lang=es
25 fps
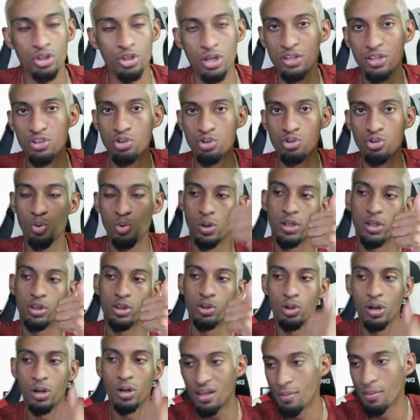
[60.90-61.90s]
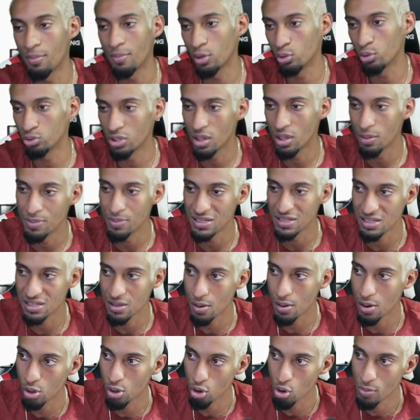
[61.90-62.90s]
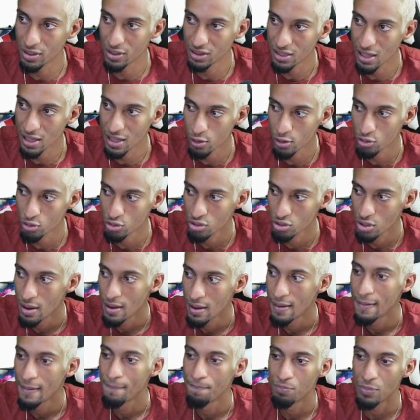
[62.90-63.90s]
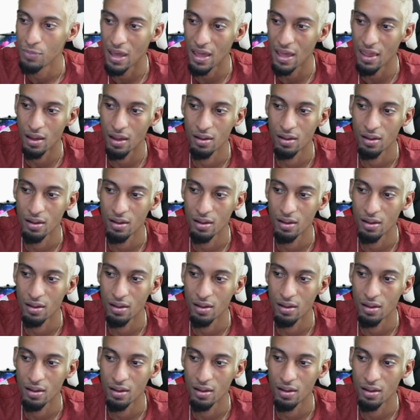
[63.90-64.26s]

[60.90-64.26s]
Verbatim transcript: su suculento, la díganme que ustedes pensaban en los comentarios. Nada,